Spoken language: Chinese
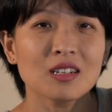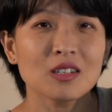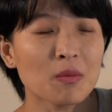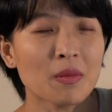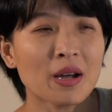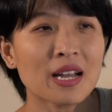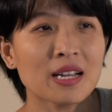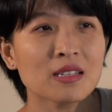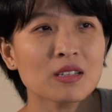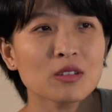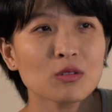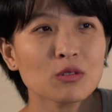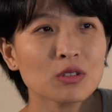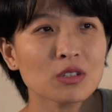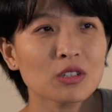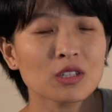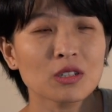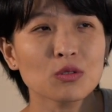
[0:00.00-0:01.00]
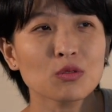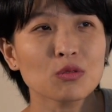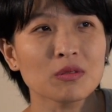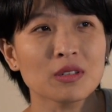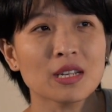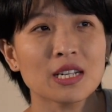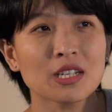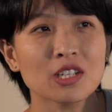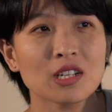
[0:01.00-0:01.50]
我们孩子就是身处
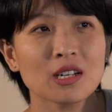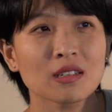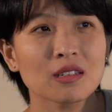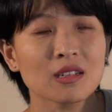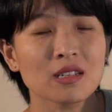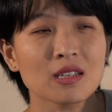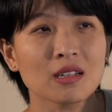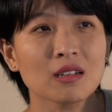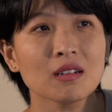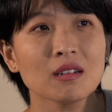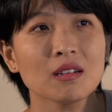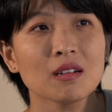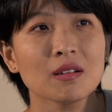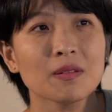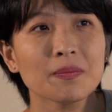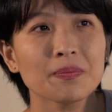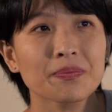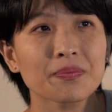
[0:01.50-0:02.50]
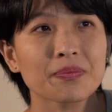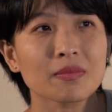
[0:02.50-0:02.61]
在这样的一个